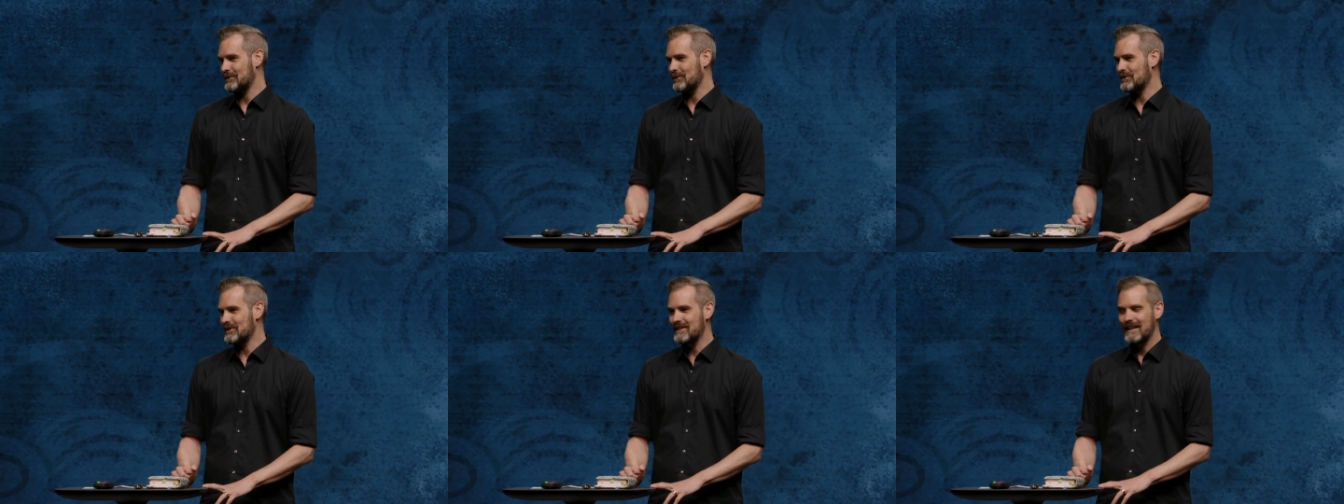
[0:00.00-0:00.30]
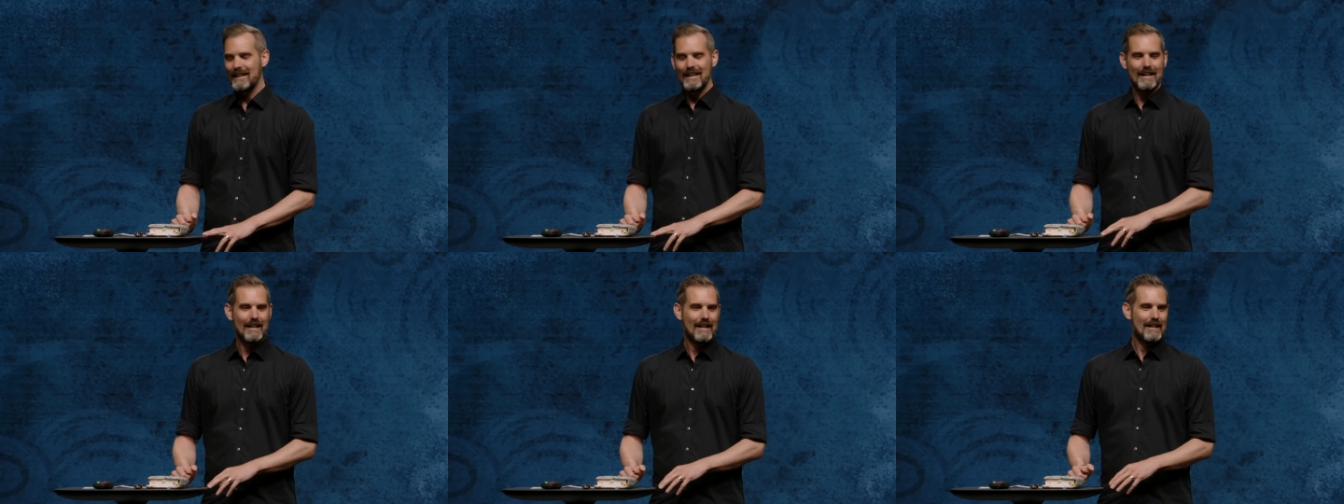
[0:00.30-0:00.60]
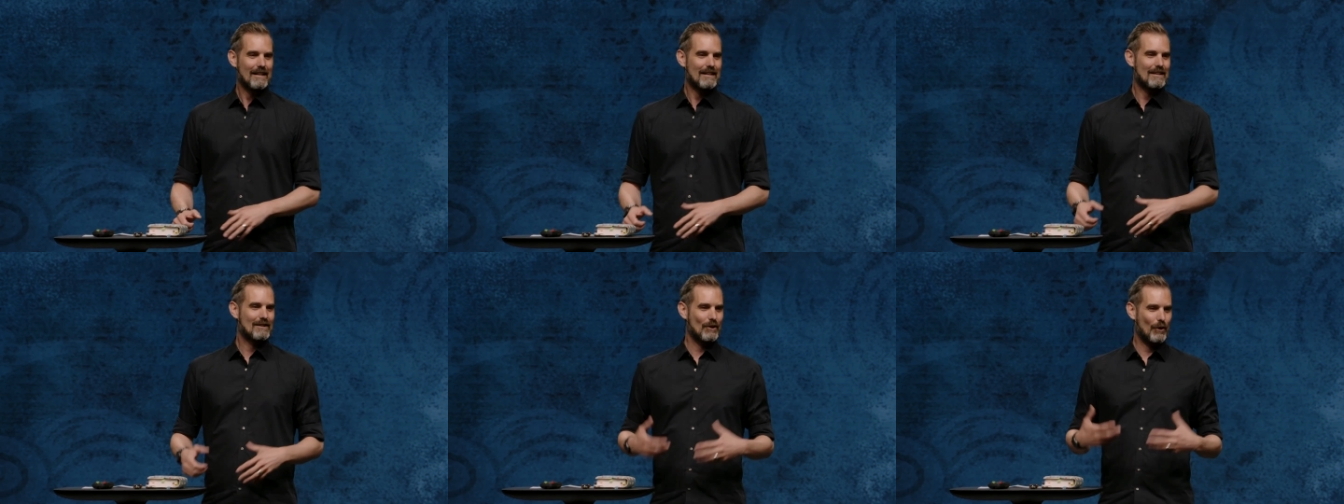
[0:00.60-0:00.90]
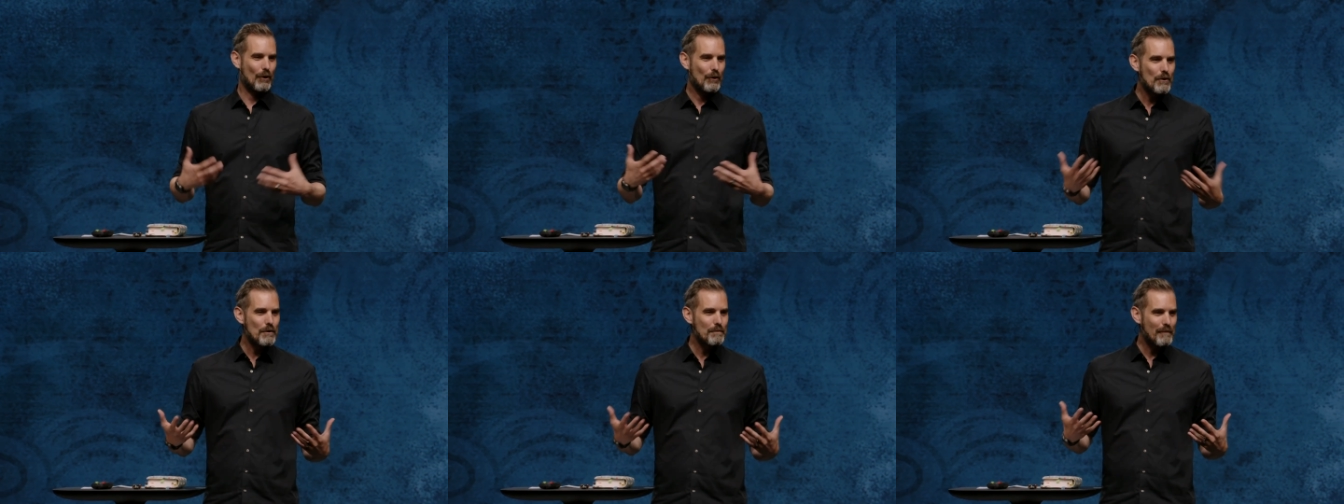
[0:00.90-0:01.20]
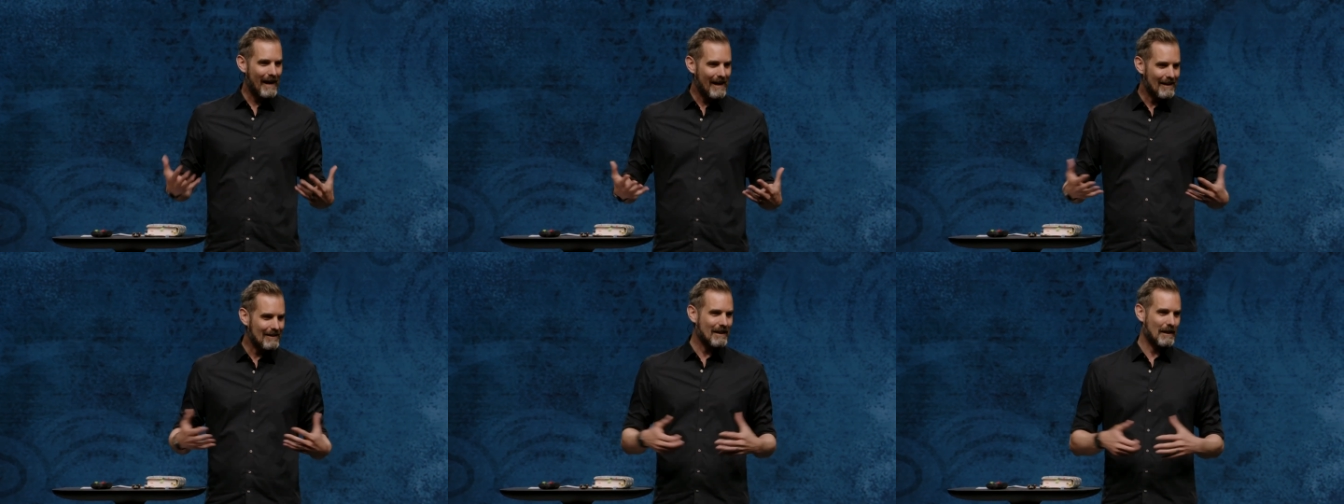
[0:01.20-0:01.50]
Und drei
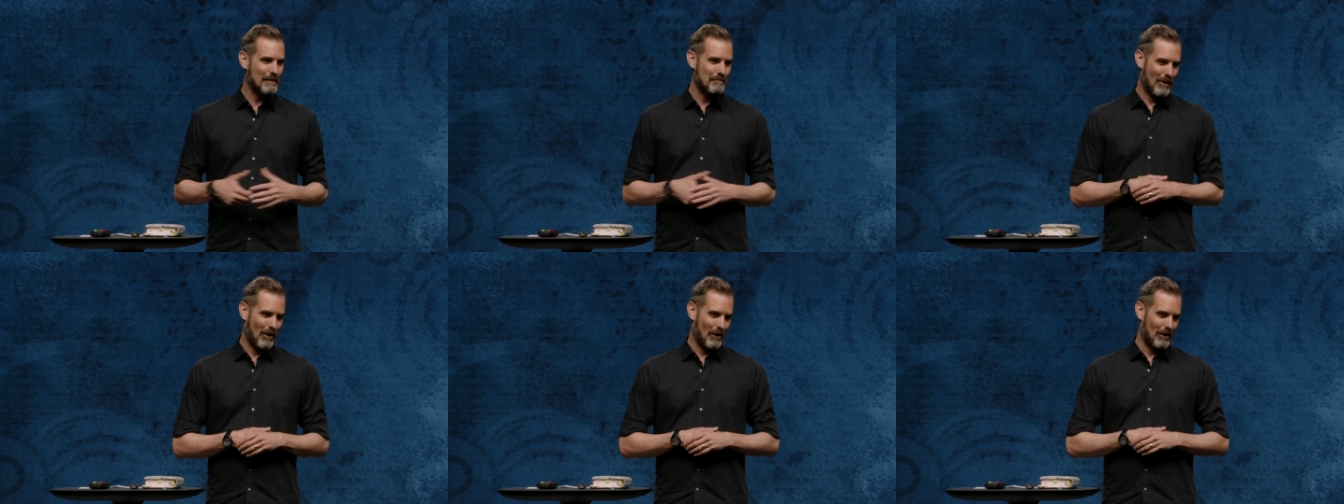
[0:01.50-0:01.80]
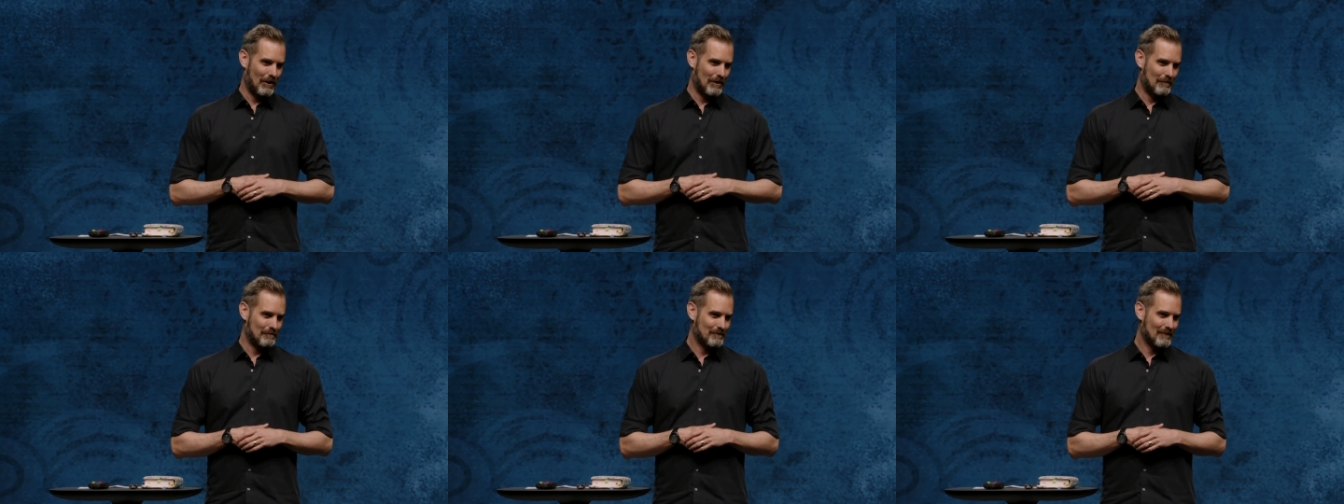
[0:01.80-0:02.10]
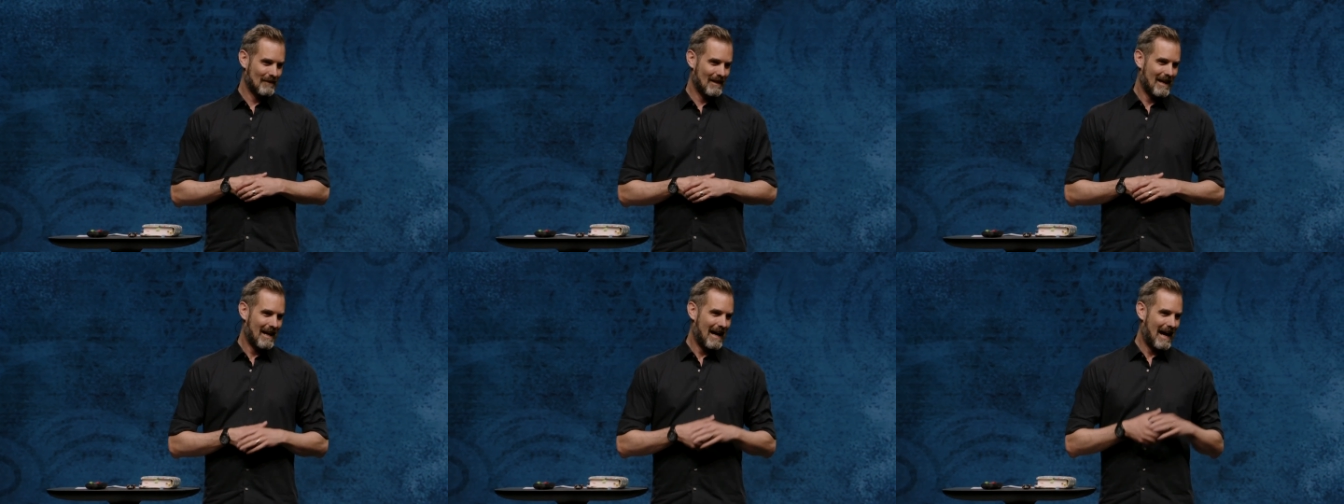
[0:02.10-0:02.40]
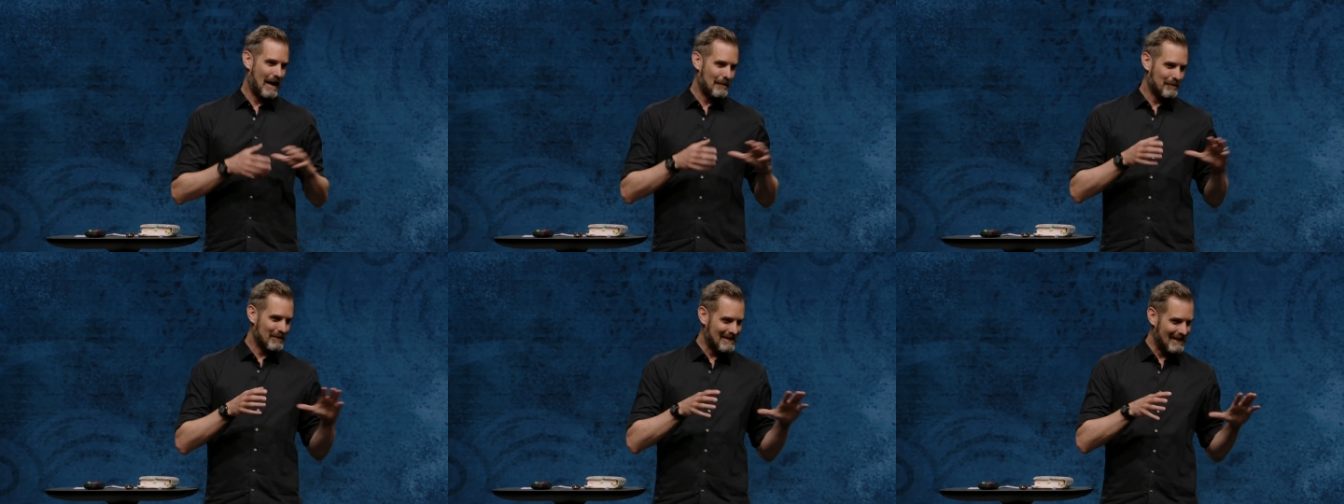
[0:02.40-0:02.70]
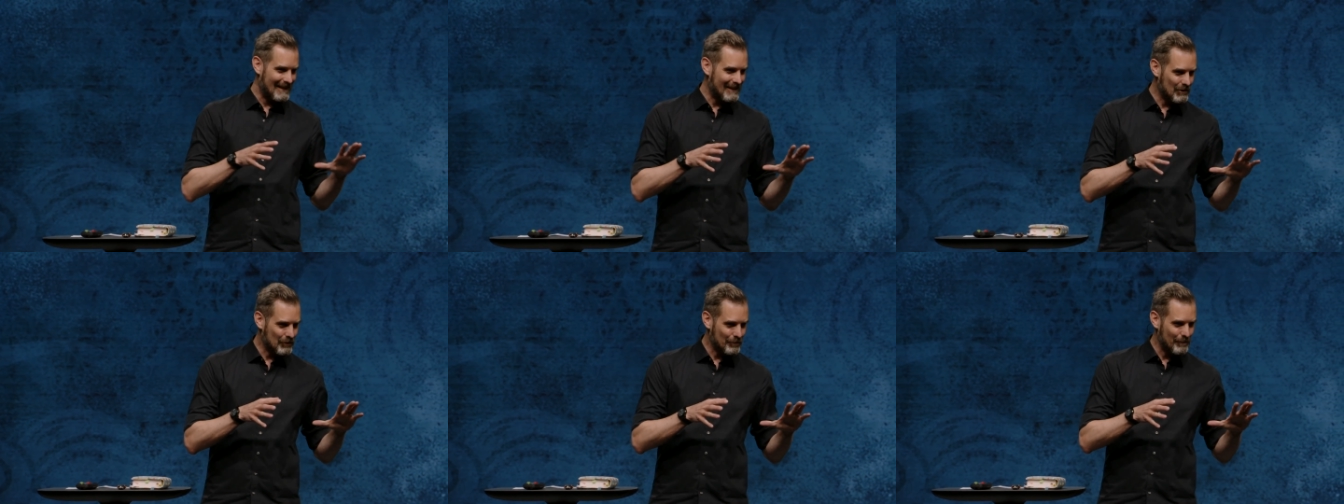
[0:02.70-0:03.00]
Merkmale haben wir das
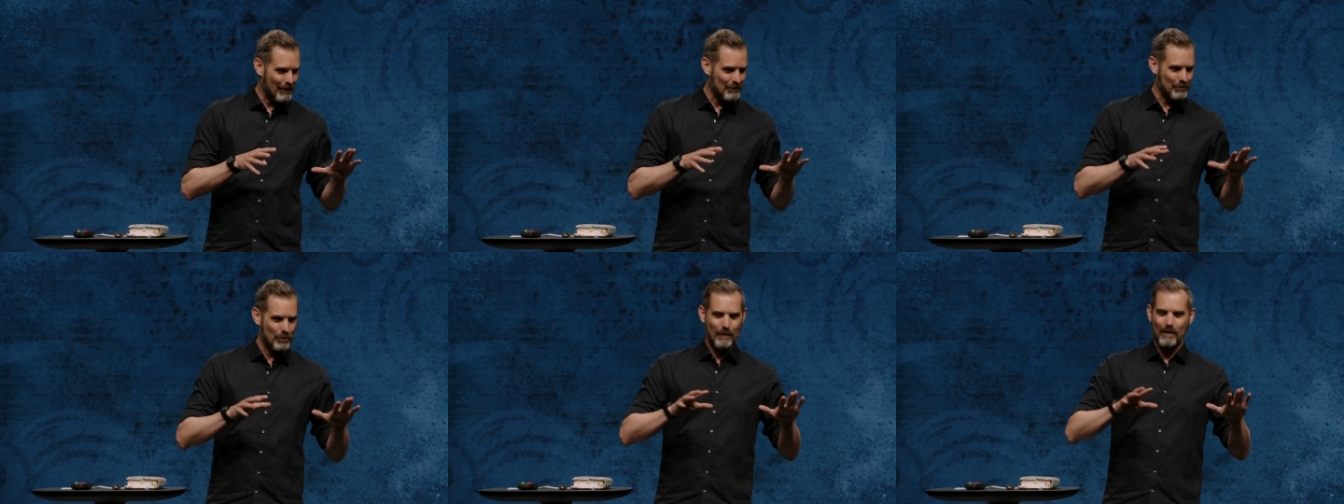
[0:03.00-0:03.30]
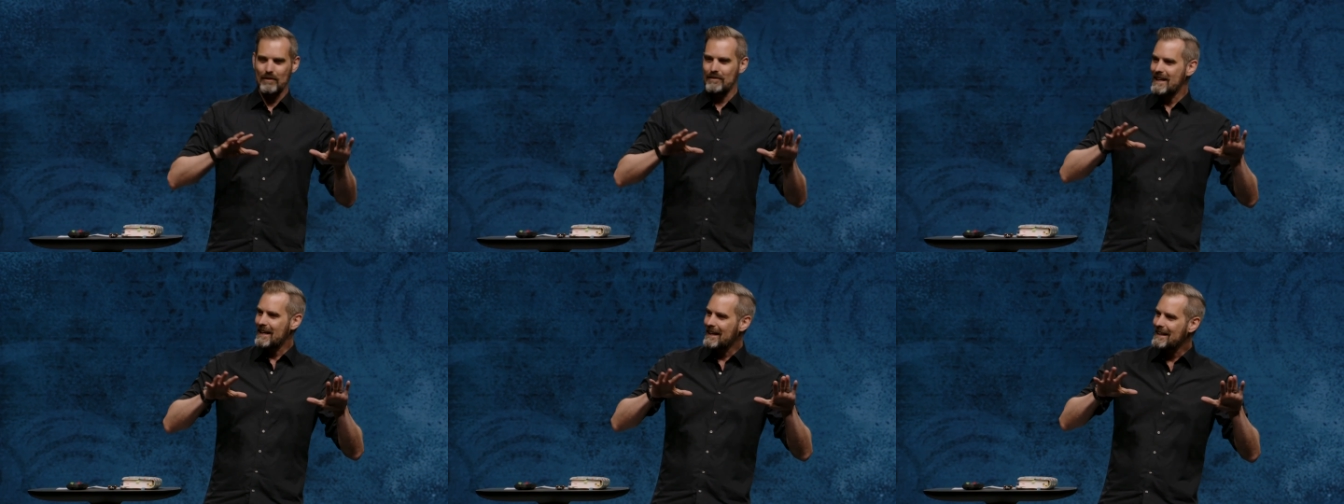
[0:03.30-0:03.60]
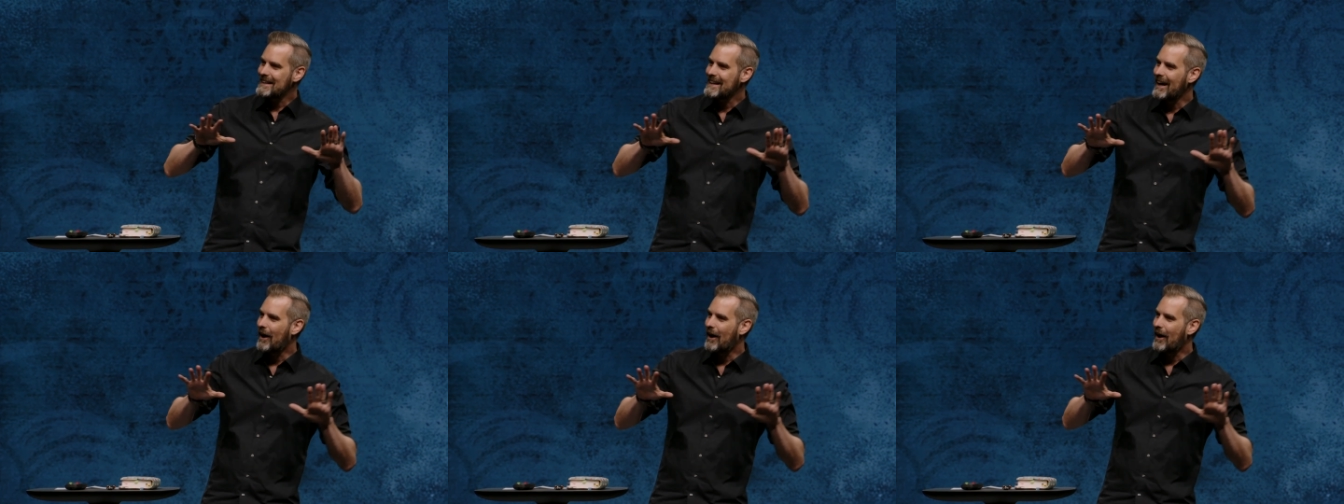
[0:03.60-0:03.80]
letzte Mal schon mal wirklich